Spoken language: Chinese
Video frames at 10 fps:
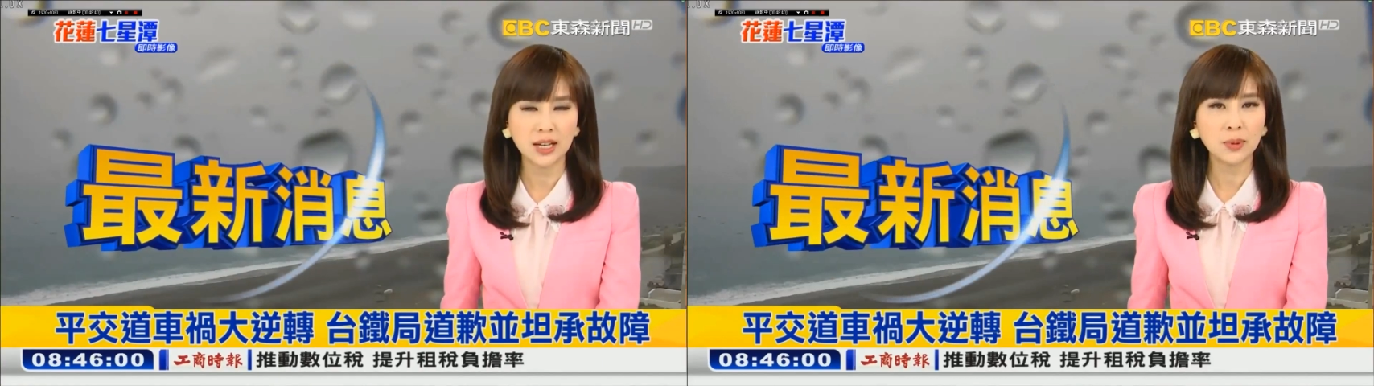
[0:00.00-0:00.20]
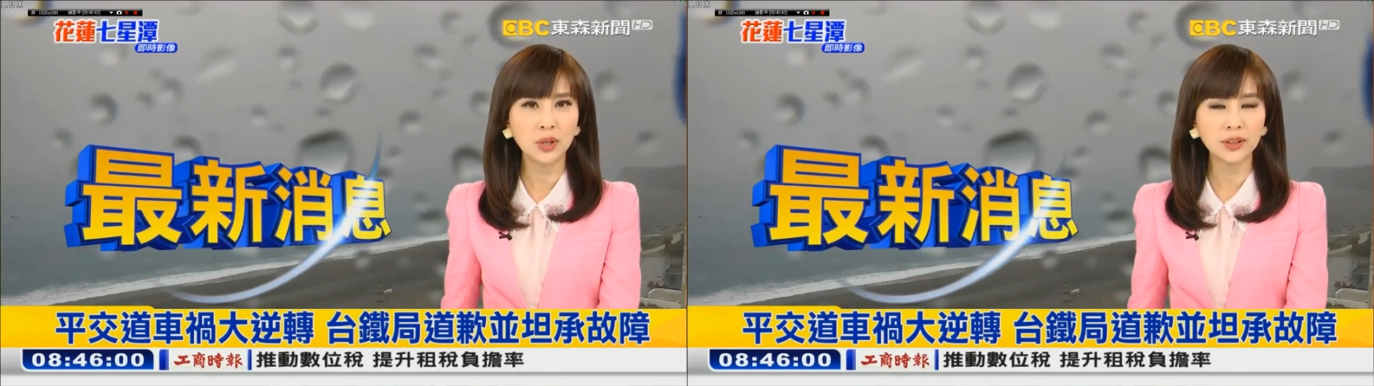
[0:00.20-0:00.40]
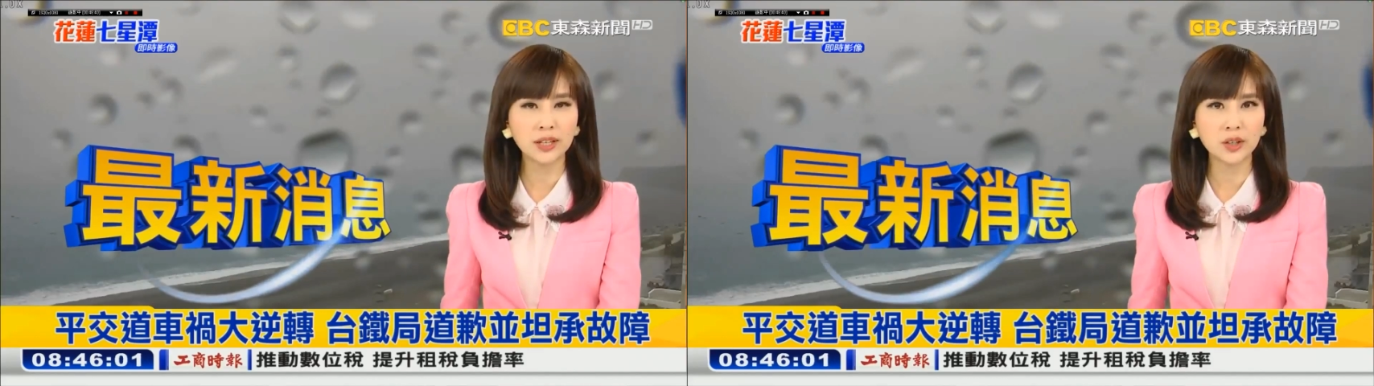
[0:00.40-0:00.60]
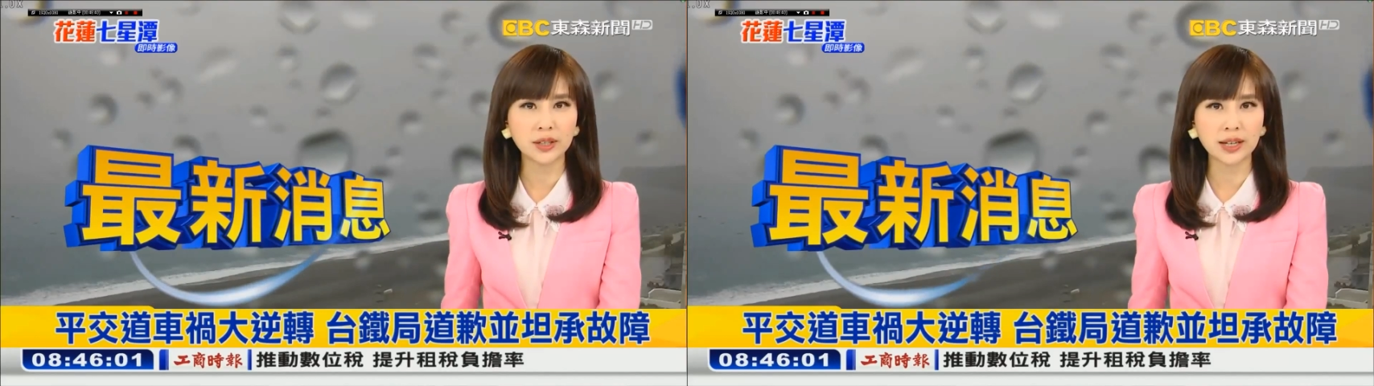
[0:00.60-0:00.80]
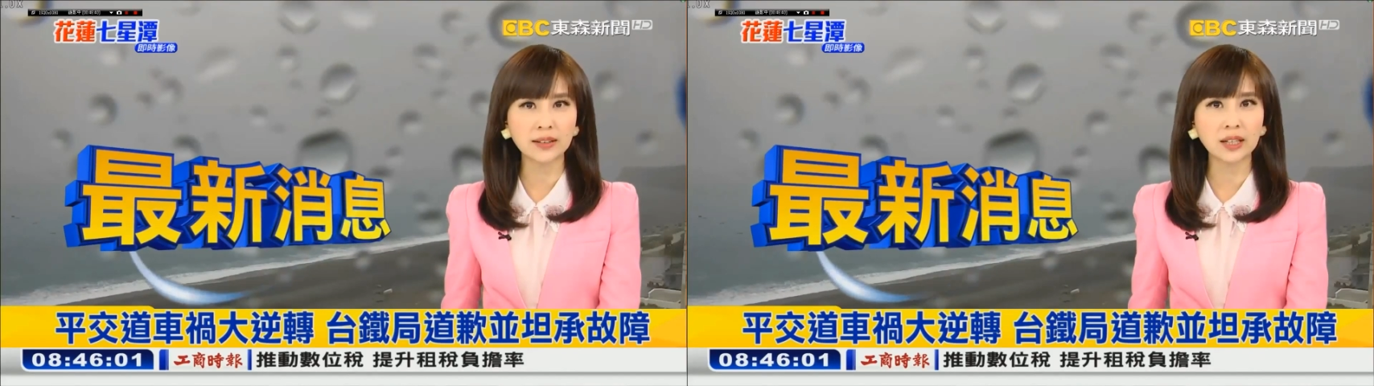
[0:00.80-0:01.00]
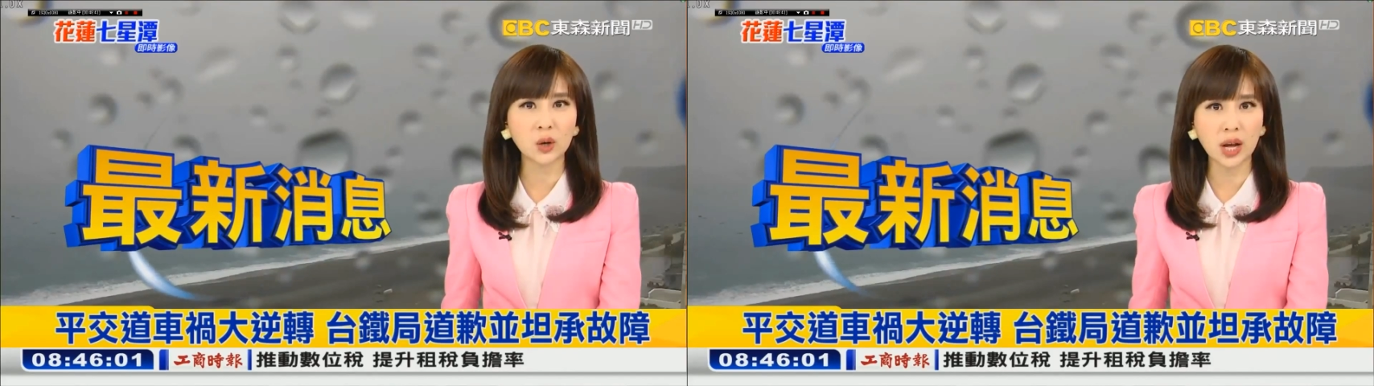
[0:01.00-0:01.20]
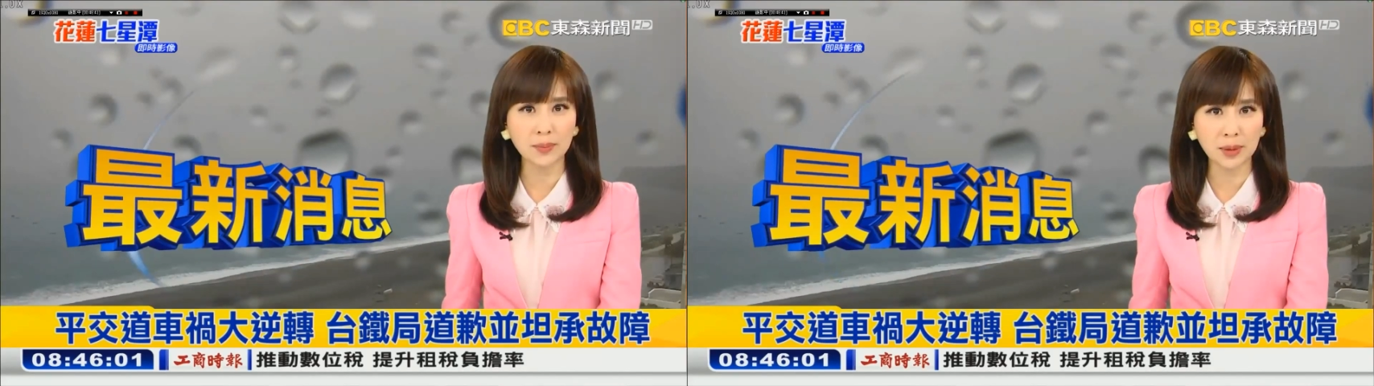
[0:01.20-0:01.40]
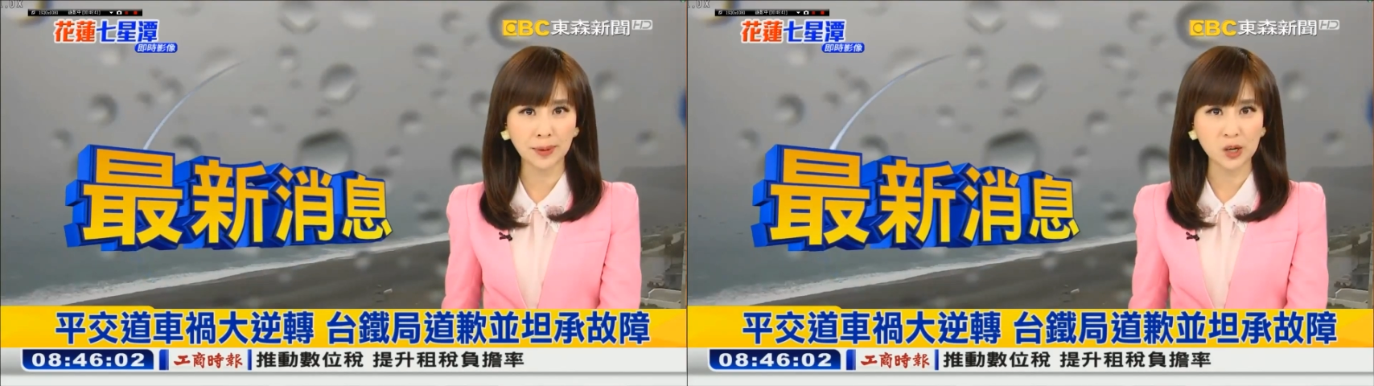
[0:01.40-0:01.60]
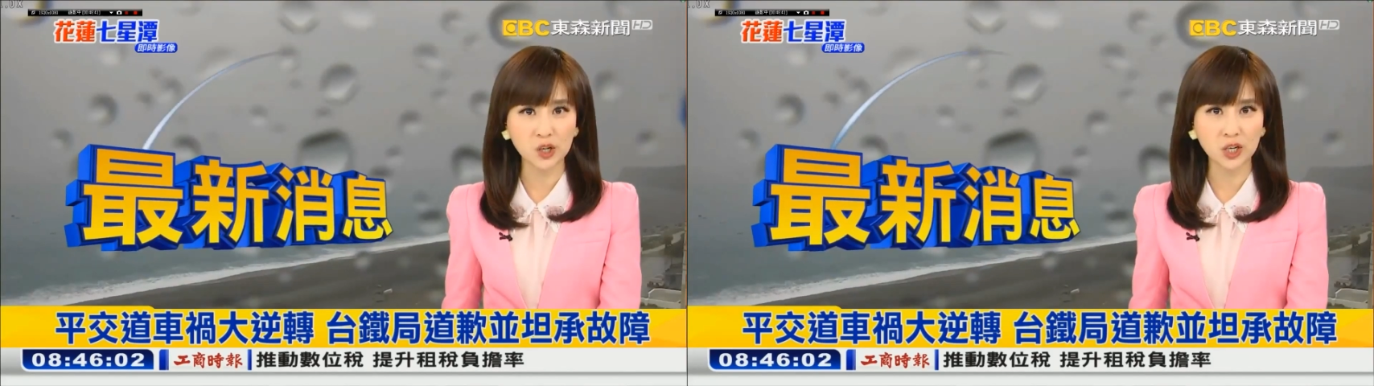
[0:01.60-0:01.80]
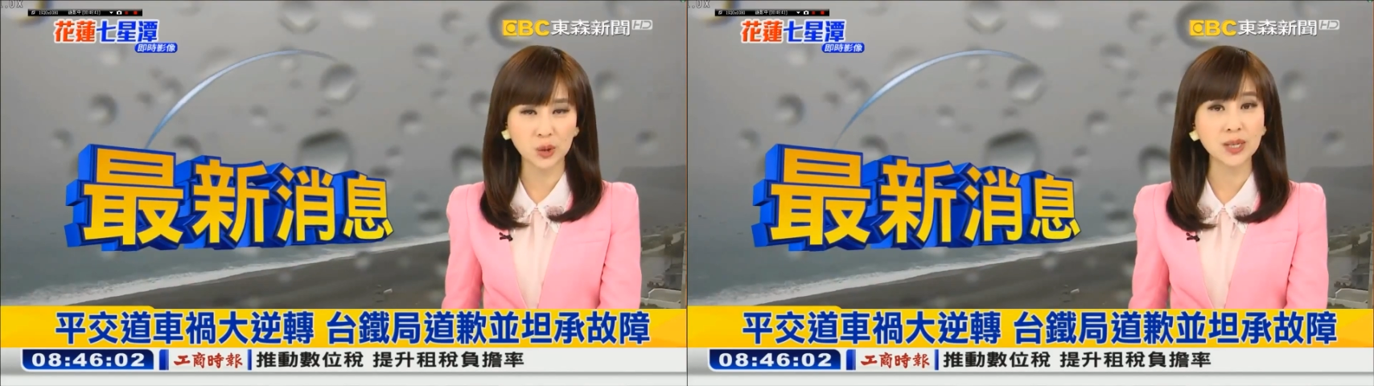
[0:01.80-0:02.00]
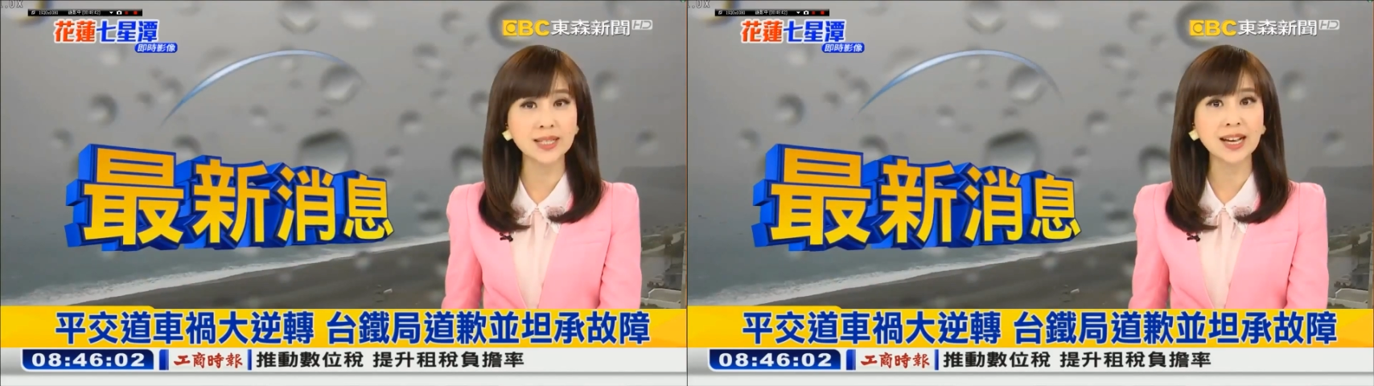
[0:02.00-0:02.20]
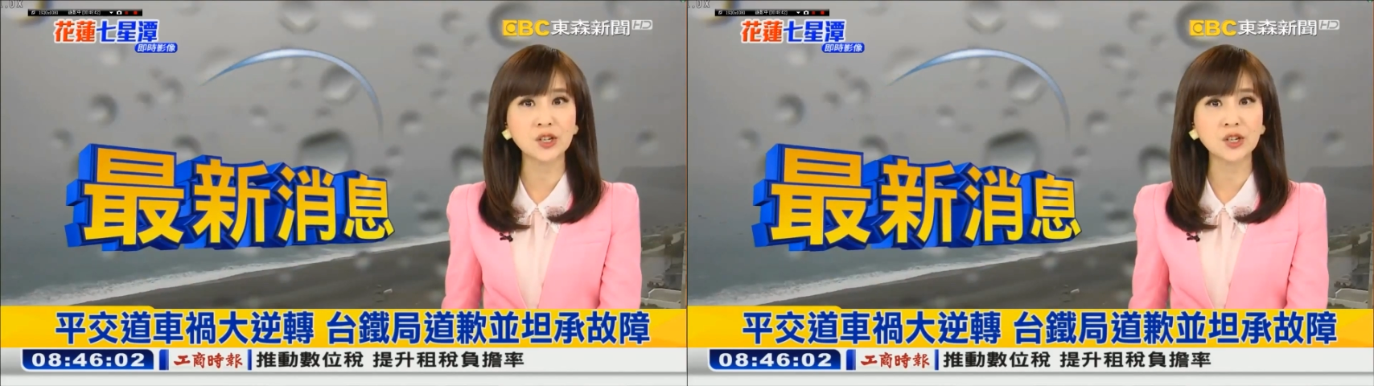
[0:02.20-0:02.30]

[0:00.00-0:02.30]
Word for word: 不过呢，有人看到了画面，表示女驾